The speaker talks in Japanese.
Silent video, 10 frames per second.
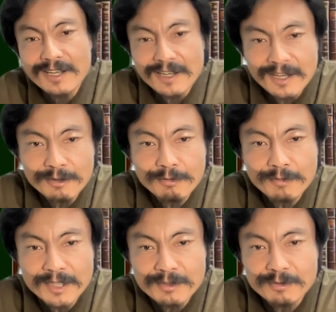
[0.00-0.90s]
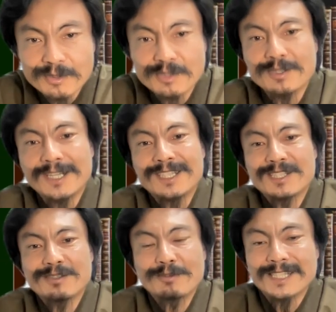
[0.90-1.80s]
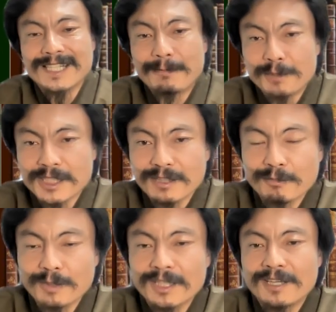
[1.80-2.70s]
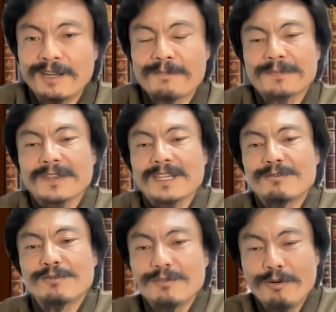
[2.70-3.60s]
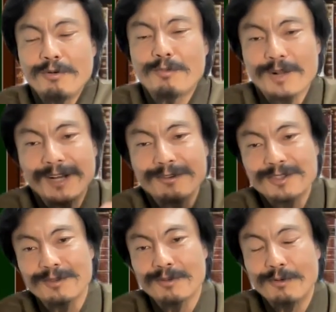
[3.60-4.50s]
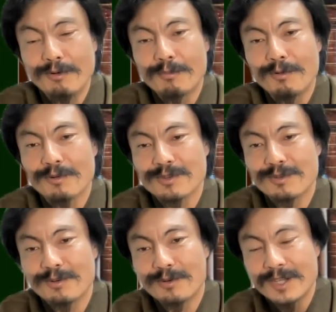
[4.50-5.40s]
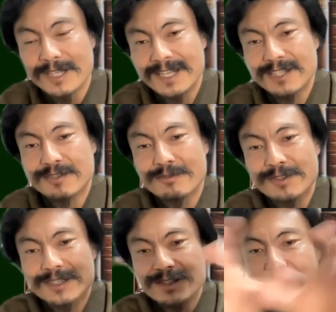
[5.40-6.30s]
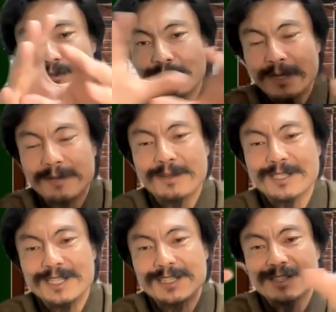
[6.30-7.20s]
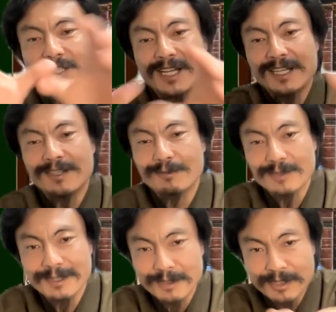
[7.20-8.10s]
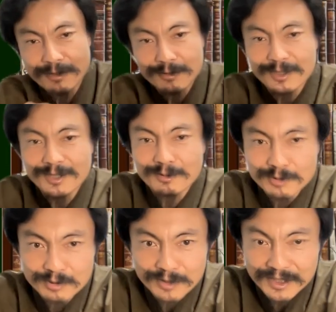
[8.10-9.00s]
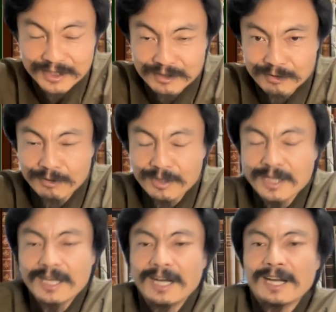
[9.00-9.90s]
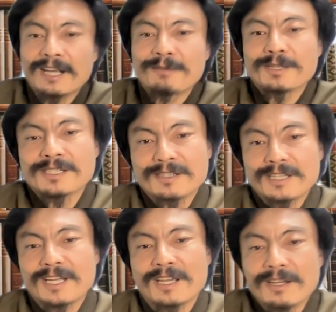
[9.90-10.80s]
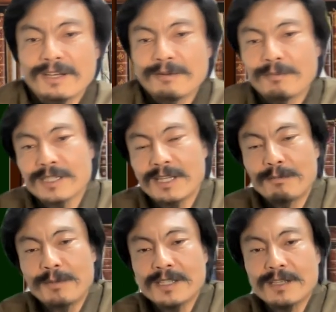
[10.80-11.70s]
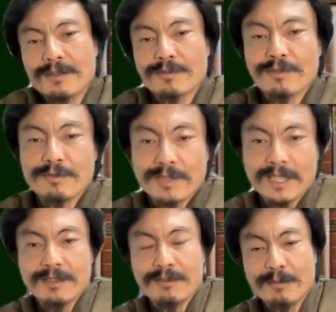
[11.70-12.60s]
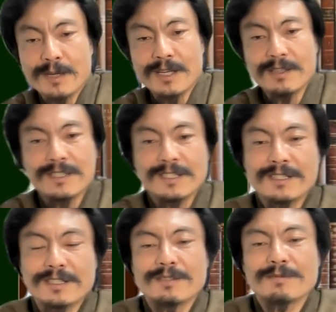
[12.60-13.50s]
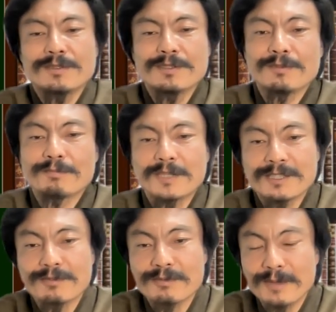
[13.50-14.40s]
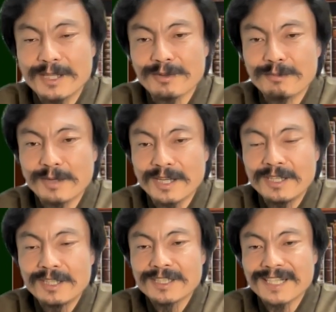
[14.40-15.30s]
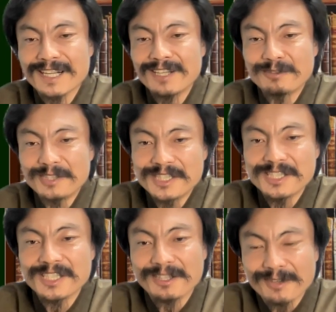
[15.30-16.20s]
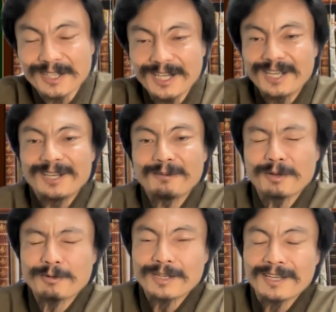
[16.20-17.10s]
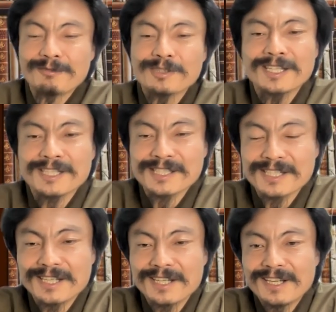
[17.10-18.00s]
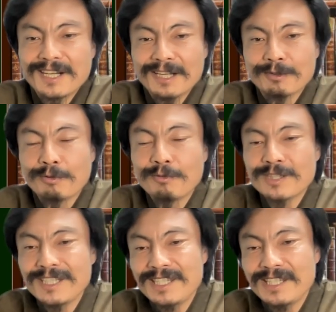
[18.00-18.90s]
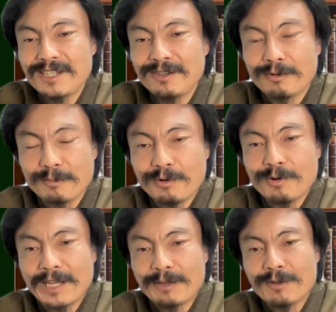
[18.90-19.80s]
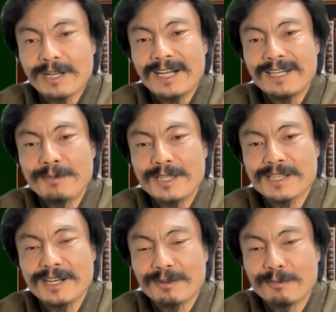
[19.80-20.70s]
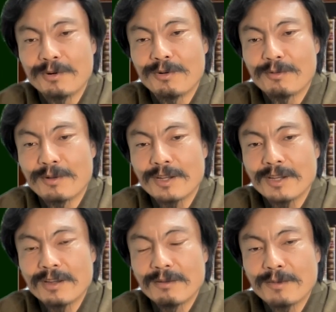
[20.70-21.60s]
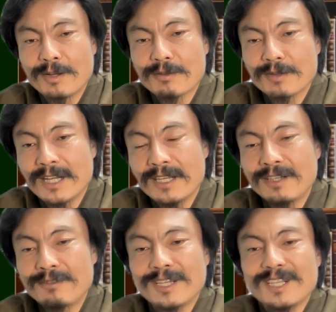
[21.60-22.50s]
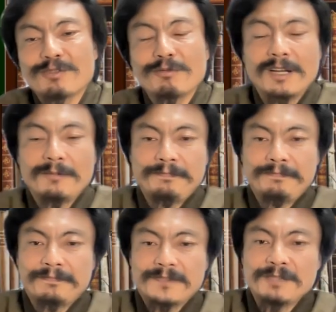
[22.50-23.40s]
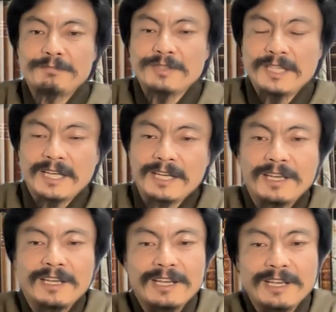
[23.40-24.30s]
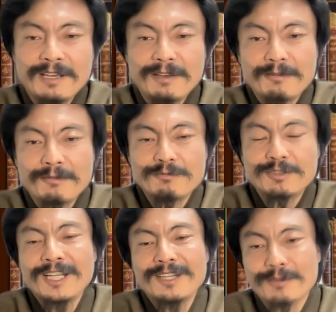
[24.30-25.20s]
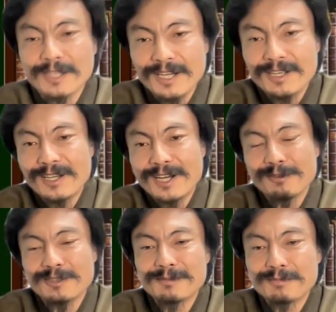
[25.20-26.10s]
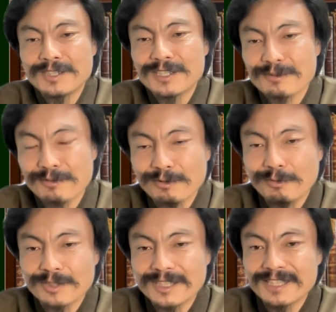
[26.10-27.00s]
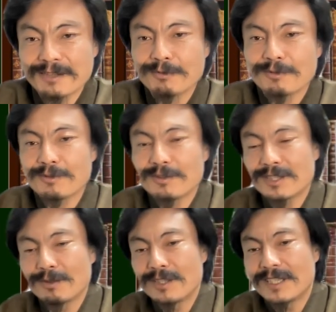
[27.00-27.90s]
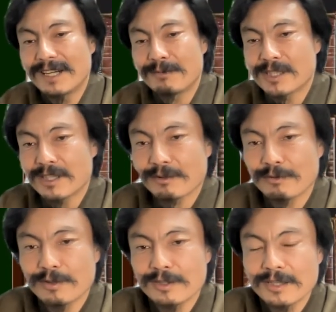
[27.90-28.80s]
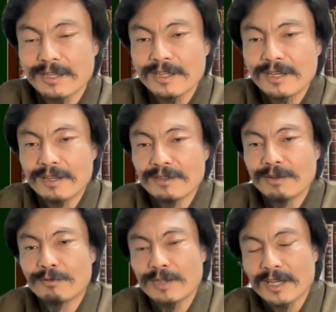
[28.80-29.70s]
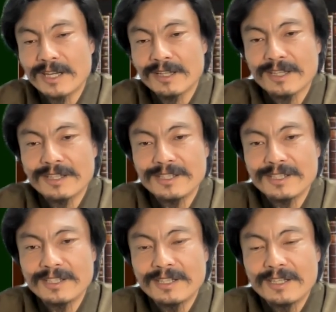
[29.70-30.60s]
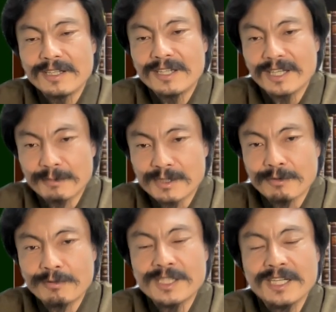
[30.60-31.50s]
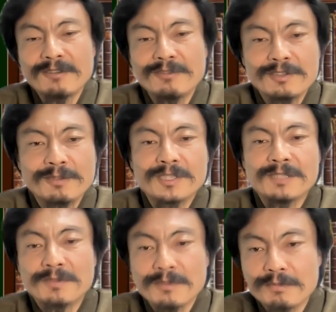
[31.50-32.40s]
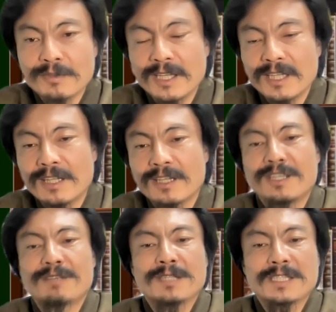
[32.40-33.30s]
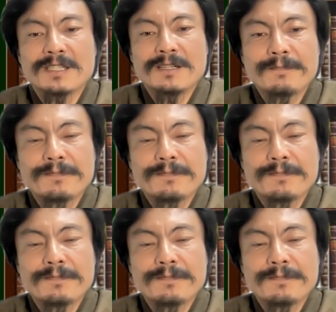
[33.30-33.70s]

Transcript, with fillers: えー、あとは、その仲介手数料が3%、またね、売る方も買う人方もその、ね、中その売買が成立してありがとうございますということで、仲介手数料払いますんで、まあ3、3%その他っていうのは、まあ、うん、そのプラス6万円とか、まあ、若干の印紙税とかね、まあ、これね、誤差です。あと、登記費用もあのかかりますけれども、まあ、かけたくない人は、自分で、えー、売った後はね、あの自分でその登記して、この人にやりましたって、これ、結構ね、簡単にできますね。これ資格なくても自分の物件だったらできます。